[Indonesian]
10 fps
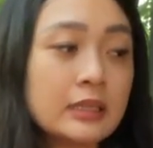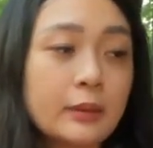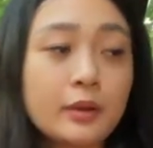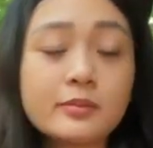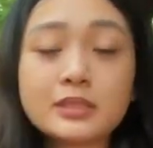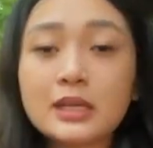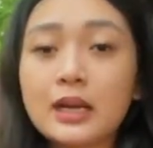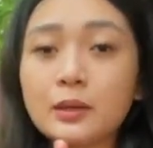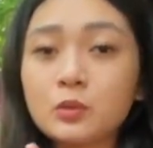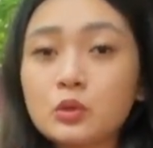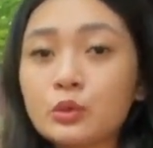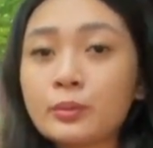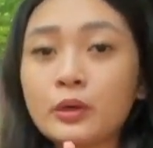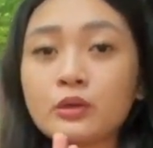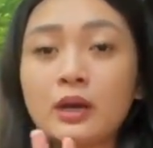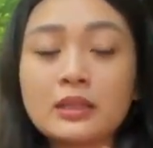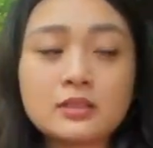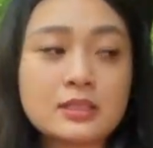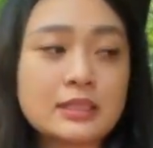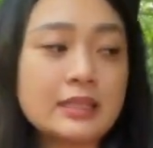Tapi kalau misalkan mau duduk berdua atau
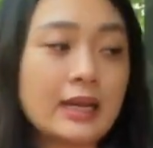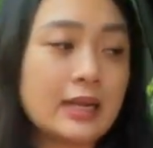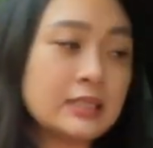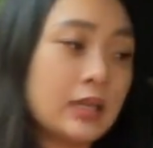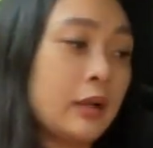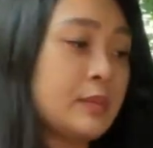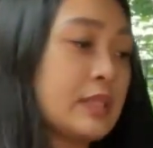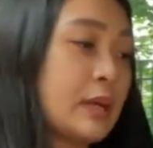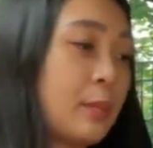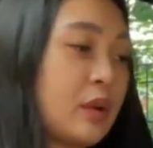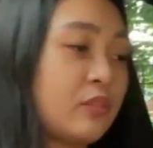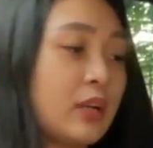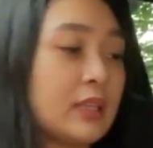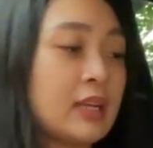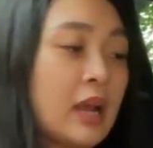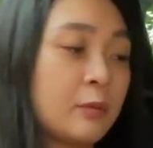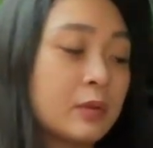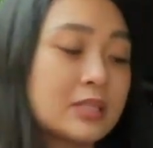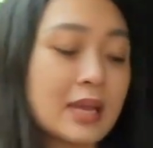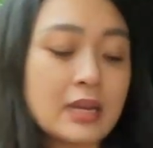sendiri aja Bisa manfaatin
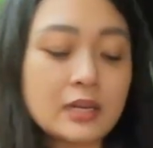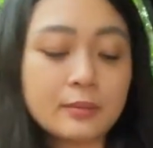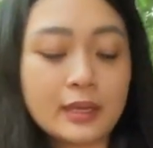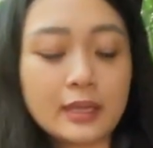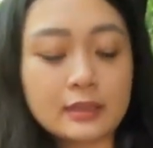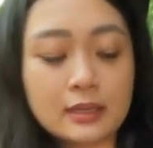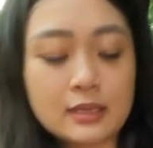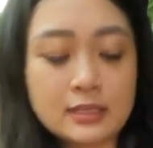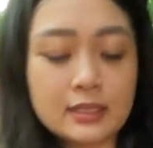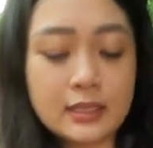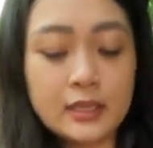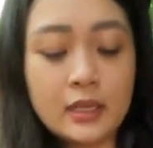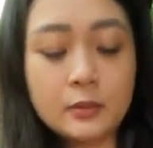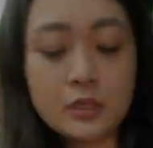armrest yang ada di bagian tengah sini